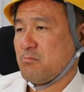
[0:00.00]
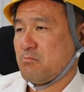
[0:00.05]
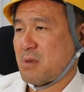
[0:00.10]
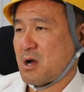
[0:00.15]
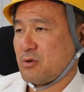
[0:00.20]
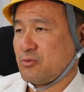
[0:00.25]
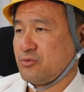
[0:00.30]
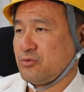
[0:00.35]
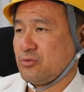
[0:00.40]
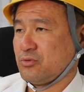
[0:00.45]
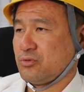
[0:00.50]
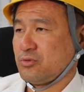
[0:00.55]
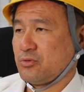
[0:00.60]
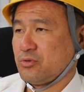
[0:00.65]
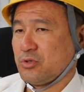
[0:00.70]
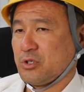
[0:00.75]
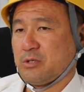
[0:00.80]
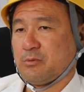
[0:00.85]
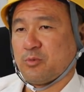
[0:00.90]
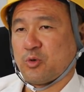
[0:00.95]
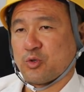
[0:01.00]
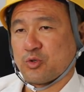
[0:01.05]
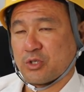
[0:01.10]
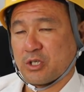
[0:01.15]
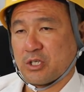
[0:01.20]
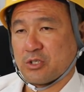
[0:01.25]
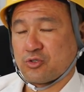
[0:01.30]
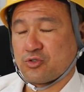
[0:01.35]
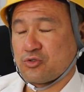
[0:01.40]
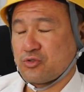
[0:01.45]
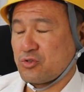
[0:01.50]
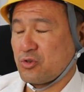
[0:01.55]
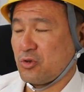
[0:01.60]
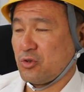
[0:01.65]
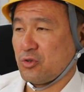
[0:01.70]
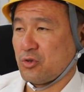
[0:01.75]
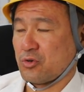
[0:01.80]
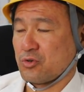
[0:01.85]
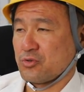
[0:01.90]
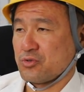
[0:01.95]
まあ古いもんね従
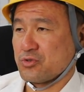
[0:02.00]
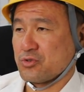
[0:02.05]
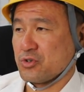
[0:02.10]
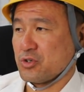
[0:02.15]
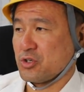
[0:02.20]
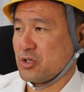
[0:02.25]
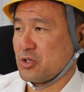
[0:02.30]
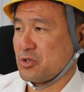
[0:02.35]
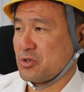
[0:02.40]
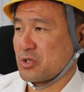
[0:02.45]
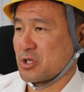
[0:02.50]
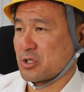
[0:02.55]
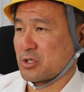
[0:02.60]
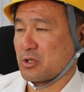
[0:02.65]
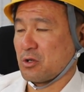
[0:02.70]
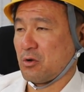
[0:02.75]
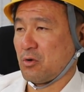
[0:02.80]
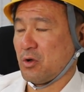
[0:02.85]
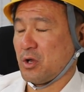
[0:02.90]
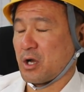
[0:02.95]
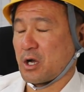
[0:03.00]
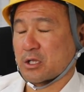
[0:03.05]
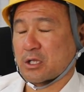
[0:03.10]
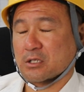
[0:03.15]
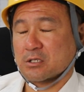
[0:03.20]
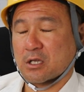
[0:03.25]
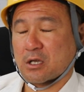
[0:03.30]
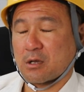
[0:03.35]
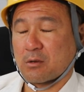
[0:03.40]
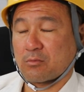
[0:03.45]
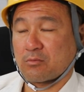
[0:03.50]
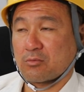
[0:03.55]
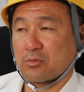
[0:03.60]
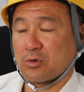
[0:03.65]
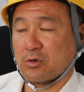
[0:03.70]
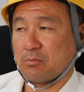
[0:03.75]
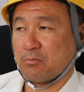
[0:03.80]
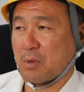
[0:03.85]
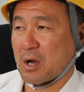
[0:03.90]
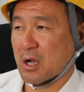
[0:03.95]
業員より古いだって親方さ
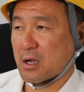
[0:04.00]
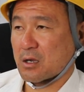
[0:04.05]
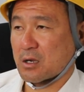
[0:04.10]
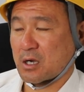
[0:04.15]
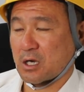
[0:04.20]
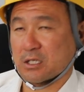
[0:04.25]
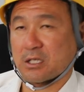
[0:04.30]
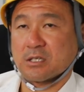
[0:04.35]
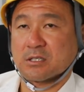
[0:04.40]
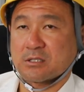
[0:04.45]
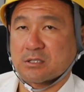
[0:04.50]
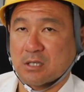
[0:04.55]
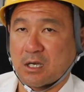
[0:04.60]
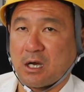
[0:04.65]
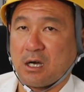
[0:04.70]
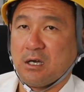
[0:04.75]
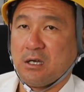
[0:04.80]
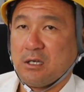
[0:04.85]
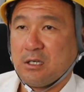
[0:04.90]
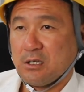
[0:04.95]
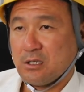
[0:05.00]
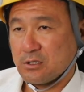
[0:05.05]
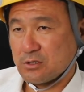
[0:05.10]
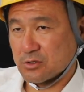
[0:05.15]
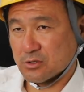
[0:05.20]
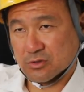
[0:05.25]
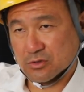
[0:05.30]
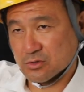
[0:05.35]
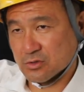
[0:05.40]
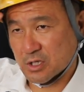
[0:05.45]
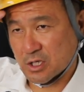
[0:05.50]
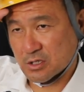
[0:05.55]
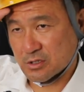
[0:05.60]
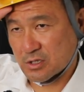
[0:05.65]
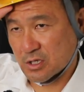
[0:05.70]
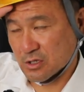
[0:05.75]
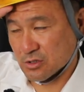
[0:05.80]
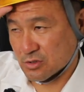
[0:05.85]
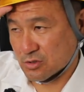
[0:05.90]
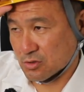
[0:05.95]
んばっかだしさ10年
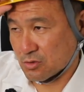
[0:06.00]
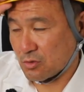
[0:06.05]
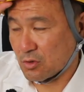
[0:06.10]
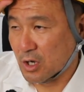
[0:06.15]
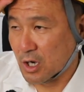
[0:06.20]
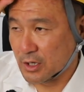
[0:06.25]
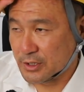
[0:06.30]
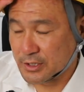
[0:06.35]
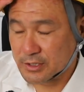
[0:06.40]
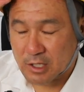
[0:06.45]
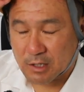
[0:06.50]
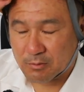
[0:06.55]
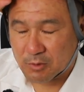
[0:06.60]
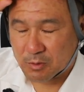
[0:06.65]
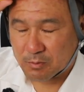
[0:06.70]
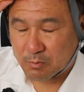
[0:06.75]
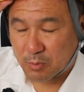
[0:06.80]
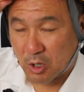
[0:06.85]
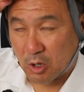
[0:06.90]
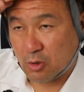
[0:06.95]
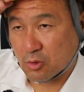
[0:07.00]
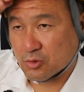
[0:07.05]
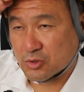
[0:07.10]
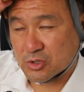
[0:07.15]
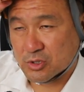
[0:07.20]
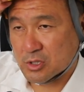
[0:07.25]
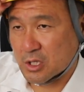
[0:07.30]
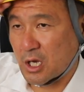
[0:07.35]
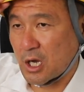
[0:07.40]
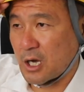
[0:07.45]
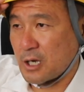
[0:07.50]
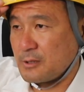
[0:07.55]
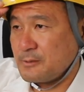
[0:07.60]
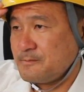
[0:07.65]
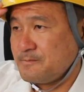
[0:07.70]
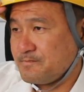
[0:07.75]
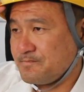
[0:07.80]
選手の親方さんもいっぱいおるしさ